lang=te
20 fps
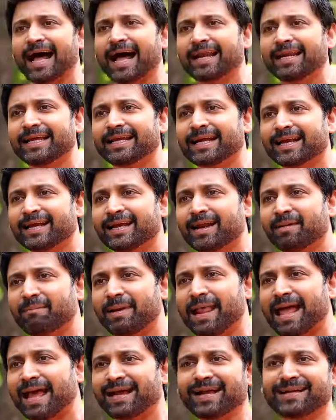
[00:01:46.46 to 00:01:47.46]
దానికన్నా
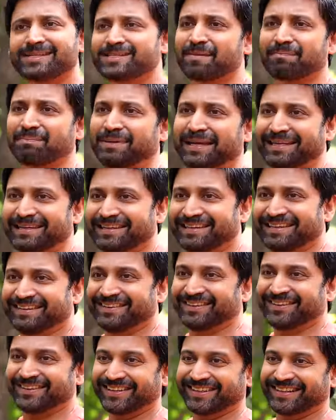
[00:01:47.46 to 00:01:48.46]
బ్లాంక్ చెప్పలేదు
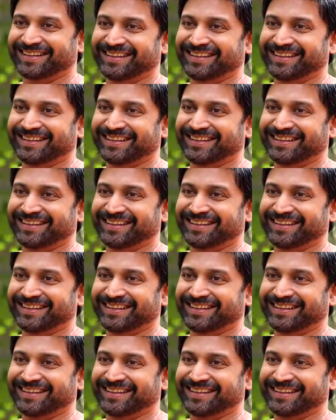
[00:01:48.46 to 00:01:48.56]
నేను